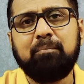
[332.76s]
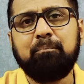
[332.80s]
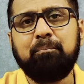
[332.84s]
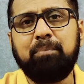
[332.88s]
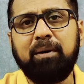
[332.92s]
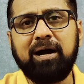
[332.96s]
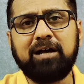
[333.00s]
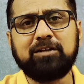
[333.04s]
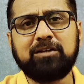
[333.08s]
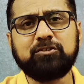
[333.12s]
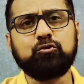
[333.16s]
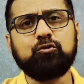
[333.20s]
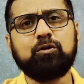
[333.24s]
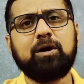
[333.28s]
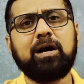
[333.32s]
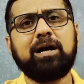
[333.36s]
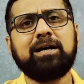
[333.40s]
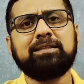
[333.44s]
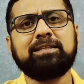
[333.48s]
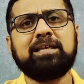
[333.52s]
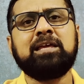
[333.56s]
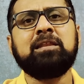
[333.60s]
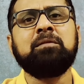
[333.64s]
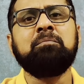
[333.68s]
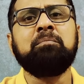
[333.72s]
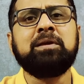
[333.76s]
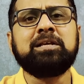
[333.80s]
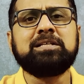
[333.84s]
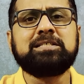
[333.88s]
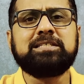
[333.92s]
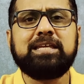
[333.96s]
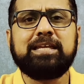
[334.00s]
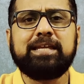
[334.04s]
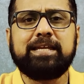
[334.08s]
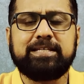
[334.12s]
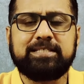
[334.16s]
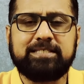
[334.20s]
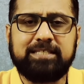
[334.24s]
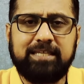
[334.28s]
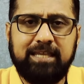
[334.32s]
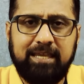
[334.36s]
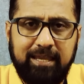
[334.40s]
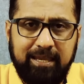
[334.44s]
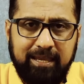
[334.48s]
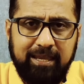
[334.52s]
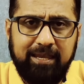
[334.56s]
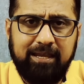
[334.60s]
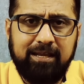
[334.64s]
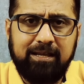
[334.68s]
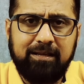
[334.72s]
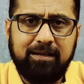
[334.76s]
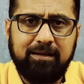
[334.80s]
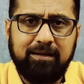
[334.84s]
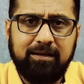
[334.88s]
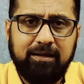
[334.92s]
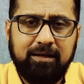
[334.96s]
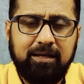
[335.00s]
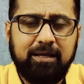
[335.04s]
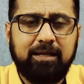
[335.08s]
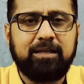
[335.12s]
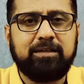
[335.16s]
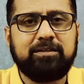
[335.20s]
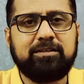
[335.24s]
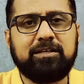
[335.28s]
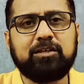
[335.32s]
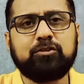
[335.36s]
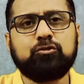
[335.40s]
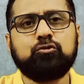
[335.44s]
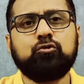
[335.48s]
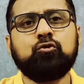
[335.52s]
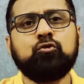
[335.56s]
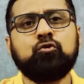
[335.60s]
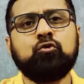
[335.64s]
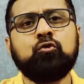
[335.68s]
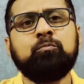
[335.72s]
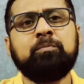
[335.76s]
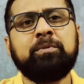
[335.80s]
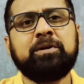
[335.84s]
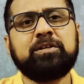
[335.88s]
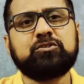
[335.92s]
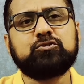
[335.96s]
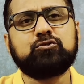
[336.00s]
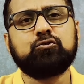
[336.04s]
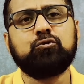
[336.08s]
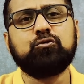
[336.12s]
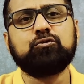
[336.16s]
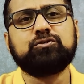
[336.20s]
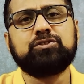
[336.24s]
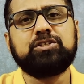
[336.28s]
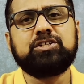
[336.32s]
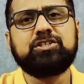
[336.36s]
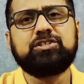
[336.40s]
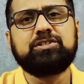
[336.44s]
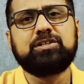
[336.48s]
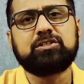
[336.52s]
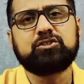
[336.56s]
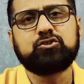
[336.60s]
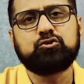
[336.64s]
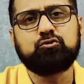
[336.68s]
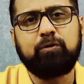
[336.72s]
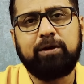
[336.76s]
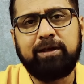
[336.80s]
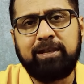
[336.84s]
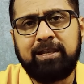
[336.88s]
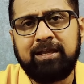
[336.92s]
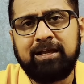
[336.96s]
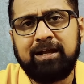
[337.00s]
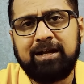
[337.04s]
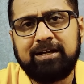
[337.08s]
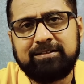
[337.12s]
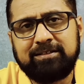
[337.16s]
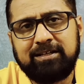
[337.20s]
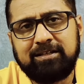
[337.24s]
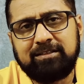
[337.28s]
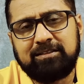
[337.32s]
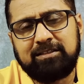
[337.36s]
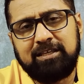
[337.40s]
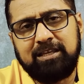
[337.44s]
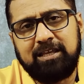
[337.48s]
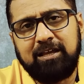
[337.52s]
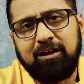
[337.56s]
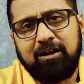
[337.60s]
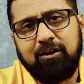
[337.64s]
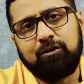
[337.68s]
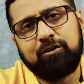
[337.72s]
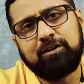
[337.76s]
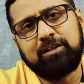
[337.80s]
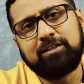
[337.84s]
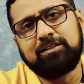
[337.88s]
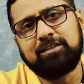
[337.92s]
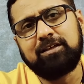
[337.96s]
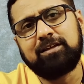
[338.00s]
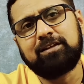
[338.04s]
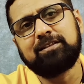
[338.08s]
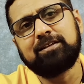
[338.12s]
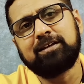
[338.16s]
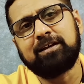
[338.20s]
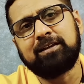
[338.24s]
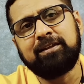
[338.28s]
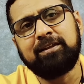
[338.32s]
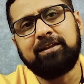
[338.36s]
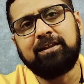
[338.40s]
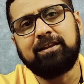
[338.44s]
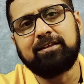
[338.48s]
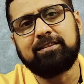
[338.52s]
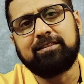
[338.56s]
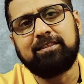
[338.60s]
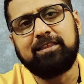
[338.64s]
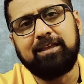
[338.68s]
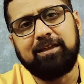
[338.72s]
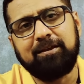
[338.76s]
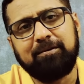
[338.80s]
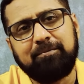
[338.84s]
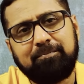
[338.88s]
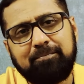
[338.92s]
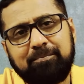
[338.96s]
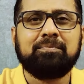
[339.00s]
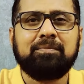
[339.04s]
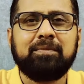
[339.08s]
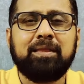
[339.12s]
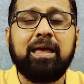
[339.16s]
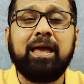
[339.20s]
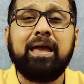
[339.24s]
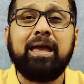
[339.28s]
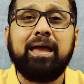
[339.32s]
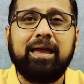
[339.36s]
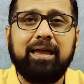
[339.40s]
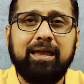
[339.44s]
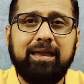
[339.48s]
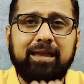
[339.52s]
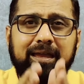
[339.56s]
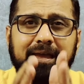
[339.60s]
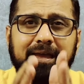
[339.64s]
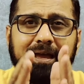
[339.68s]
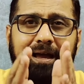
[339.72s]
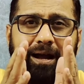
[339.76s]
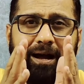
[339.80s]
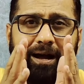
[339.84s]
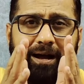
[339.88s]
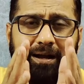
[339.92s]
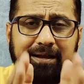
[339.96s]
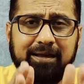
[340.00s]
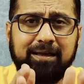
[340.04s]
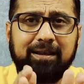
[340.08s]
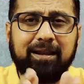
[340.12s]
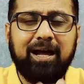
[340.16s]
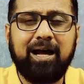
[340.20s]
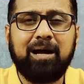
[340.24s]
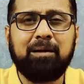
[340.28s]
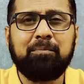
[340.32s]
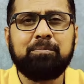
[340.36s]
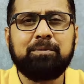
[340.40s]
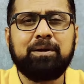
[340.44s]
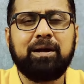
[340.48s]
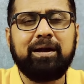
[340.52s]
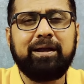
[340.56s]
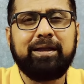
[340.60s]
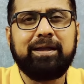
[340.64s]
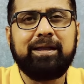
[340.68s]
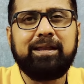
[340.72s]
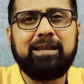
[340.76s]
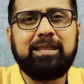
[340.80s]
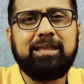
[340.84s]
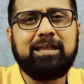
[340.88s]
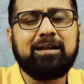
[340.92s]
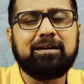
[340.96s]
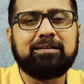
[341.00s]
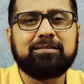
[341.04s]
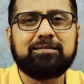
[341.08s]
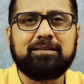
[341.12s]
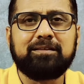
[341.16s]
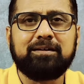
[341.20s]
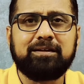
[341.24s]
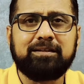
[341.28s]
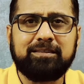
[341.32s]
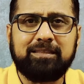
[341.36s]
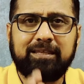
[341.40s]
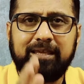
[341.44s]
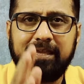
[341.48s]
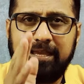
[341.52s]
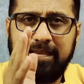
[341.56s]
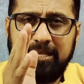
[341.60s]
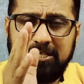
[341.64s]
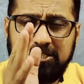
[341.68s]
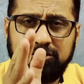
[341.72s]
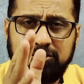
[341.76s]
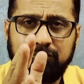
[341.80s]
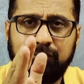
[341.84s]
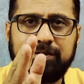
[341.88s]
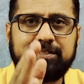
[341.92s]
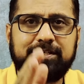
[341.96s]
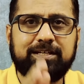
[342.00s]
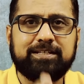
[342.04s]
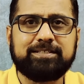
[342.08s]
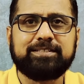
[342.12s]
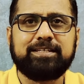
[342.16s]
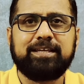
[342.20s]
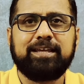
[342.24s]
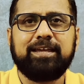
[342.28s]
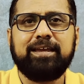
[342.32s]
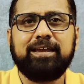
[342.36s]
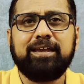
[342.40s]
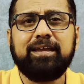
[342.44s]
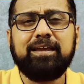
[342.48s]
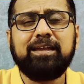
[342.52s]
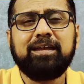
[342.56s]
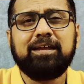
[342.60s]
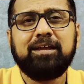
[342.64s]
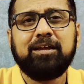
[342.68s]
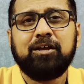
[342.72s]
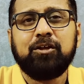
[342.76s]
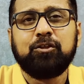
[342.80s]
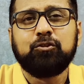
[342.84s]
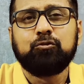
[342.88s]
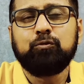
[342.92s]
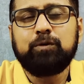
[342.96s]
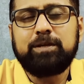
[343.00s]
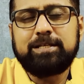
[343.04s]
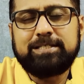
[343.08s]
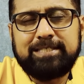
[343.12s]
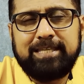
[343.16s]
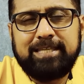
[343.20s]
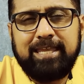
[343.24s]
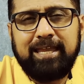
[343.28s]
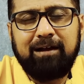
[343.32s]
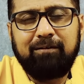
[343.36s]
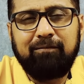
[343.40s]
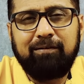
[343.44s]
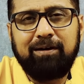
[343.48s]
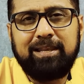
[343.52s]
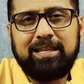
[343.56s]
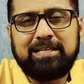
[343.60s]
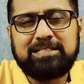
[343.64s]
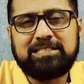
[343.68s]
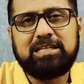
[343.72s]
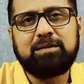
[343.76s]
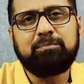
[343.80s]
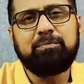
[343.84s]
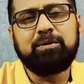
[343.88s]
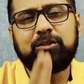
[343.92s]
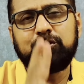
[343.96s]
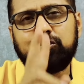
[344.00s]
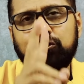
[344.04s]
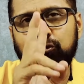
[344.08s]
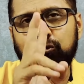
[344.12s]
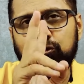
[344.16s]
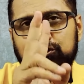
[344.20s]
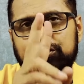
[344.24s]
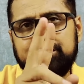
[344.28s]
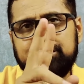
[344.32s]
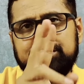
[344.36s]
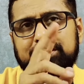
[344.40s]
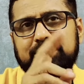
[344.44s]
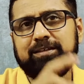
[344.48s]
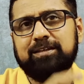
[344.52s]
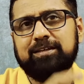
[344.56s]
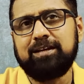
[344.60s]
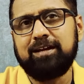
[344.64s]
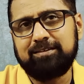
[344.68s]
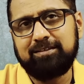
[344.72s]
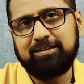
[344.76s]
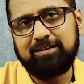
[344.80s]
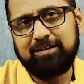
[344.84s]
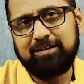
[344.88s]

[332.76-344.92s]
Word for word: बाज इनमें से किसी एक या दोनों में सोजिश या स्वेलिंग आ जाती है और ये दर्द करने लगती है अगर आपका एडी का दर्द इस वजह से है तो इसके हवाले से भी दो चीजें याद